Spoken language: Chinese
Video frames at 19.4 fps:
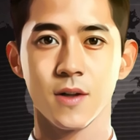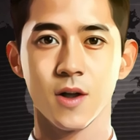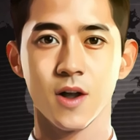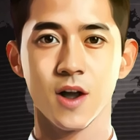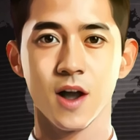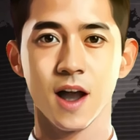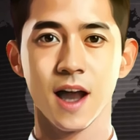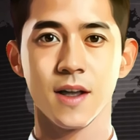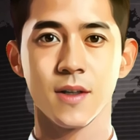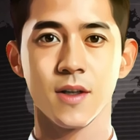
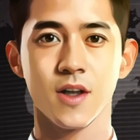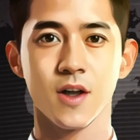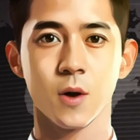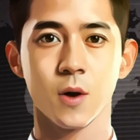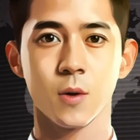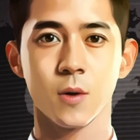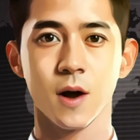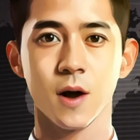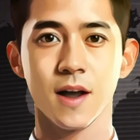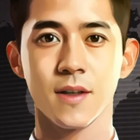施压等
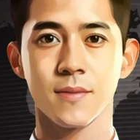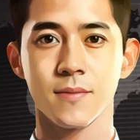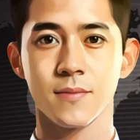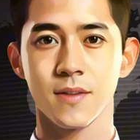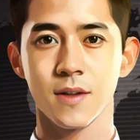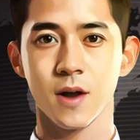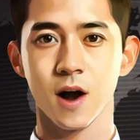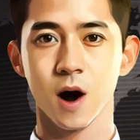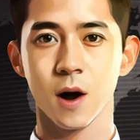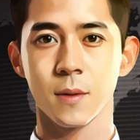手段，
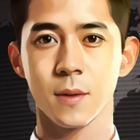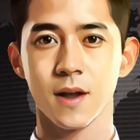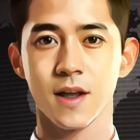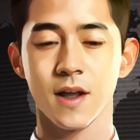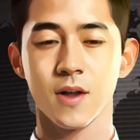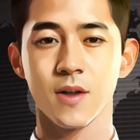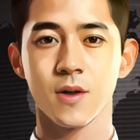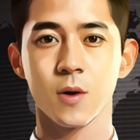让被勒